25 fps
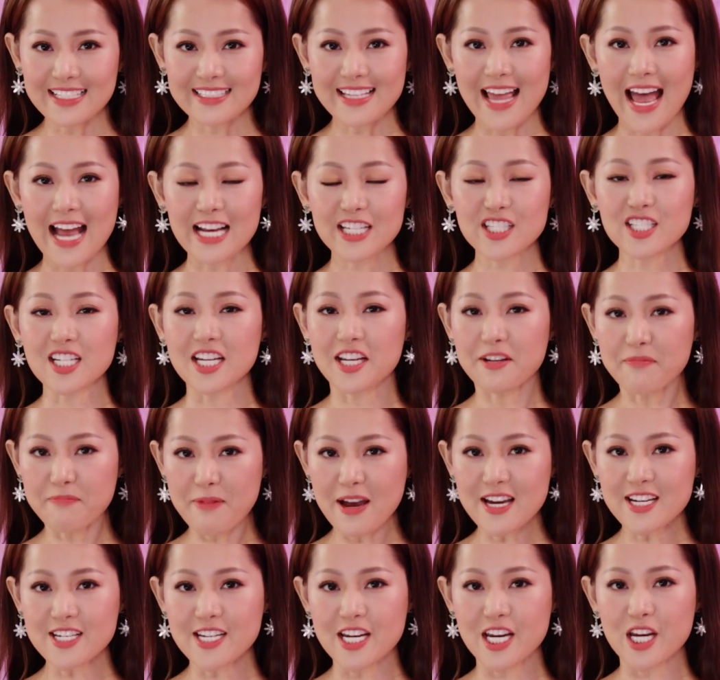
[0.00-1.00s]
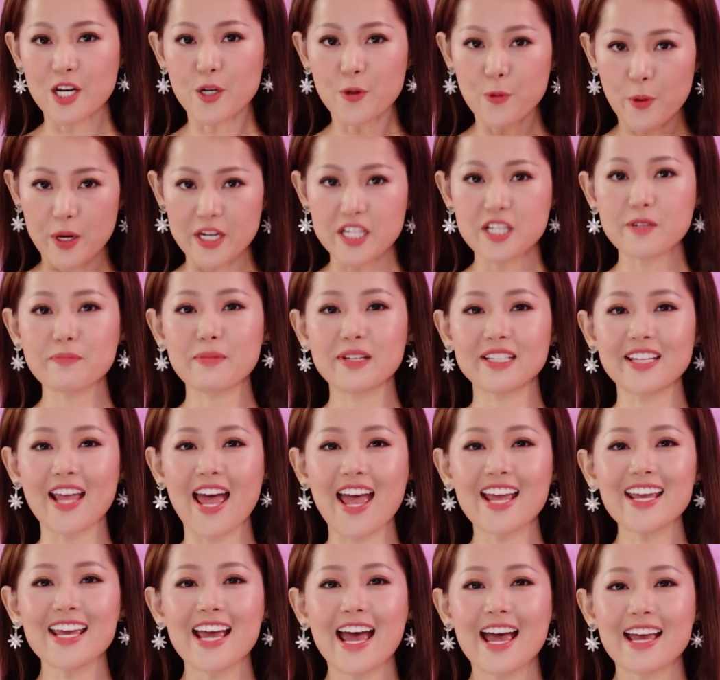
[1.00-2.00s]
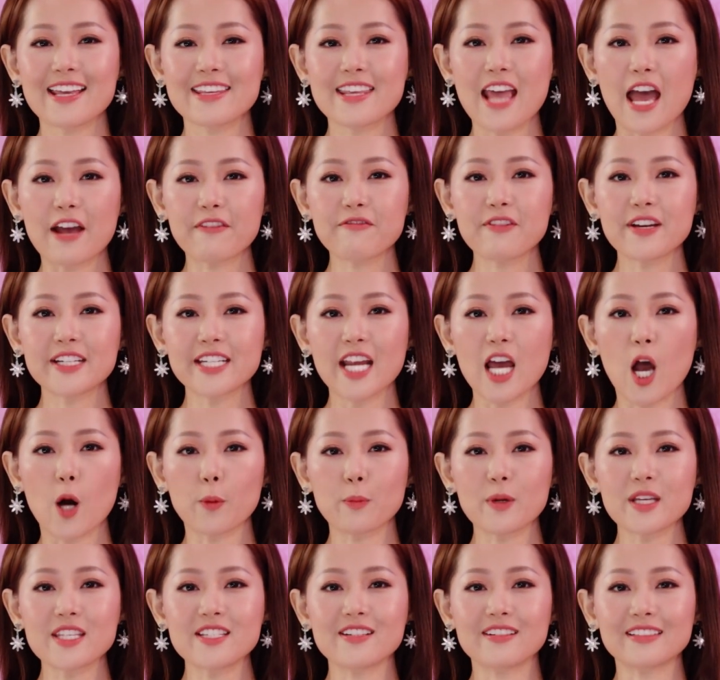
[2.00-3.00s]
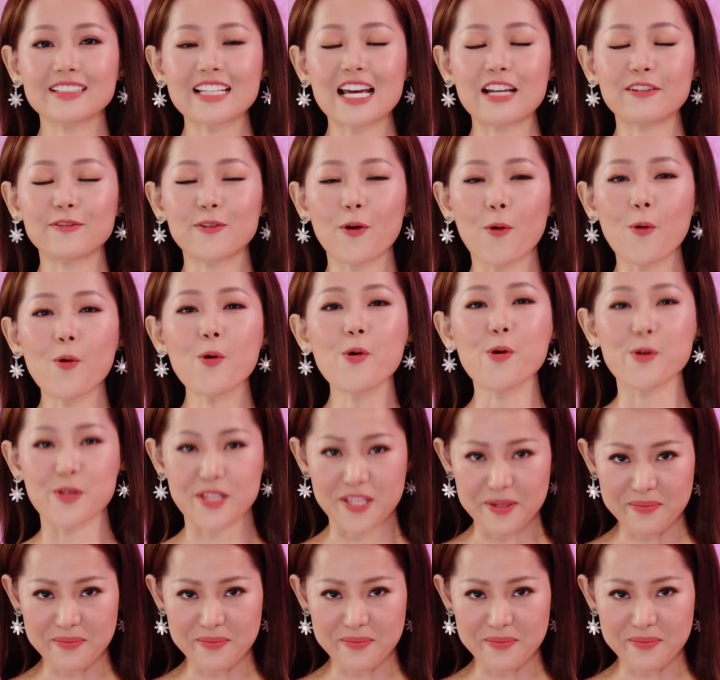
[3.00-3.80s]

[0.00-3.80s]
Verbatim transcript: thạc sĩ bác sĩ Nguyễn Trương Minh Thế, giảng viên Đại học Y Dược Thành phố Hồ